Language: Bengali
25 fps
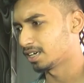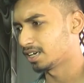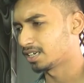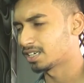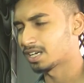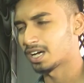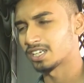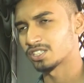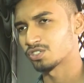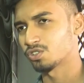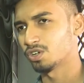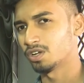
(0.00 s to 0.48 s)

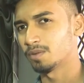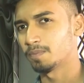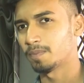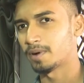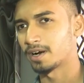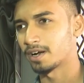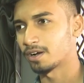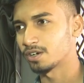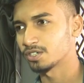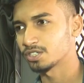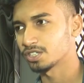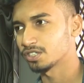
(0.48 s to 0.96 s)
এটা আসলে
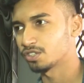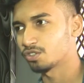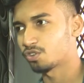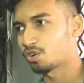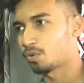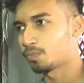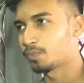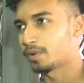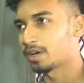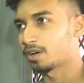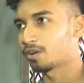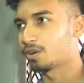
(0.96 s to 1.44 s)
পাঠানের সাথে
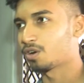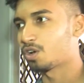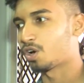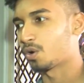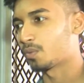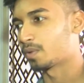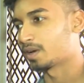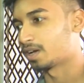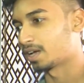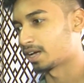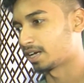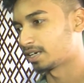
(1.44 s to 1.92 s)
কম্পেয়ার করলে
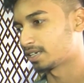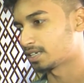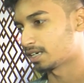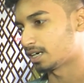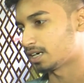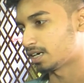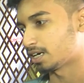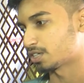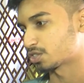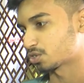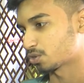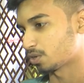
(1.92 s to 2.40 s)
হবে না এটা
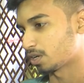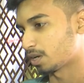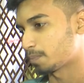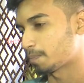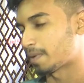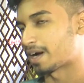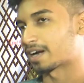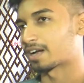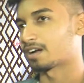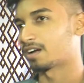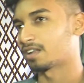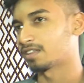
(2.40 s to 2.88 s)
আসলে
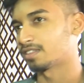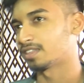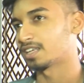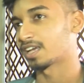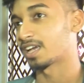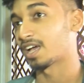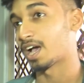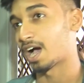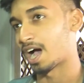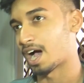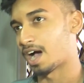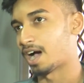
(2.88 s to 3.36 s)
পাঠানের
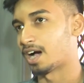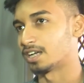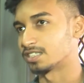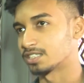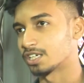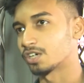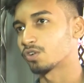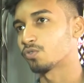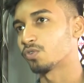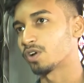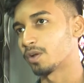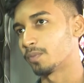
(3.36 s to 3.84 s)
থেকে
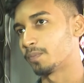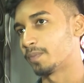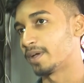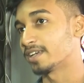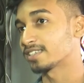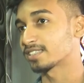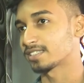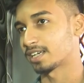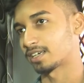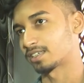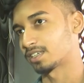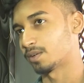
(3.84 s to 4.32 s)
হাজার গুণে
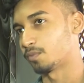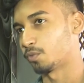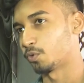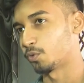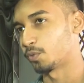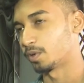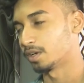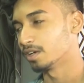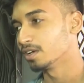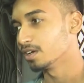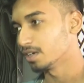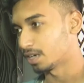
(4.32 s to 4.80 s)
বেস্ট একটা
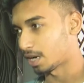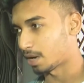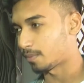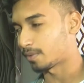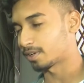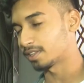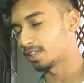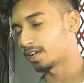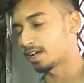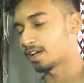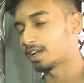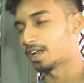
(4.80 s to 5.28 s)
মুভি
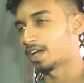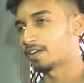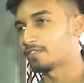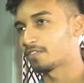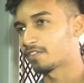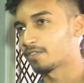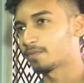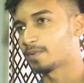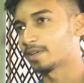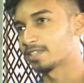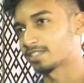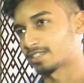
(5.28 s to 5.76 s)
আমার দেখা
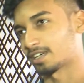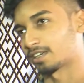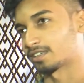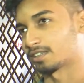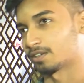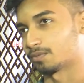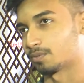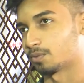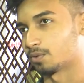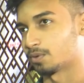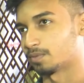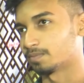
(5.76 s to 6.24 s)
আর বেস্ট একটা
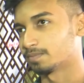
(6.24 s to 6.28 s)
মুভি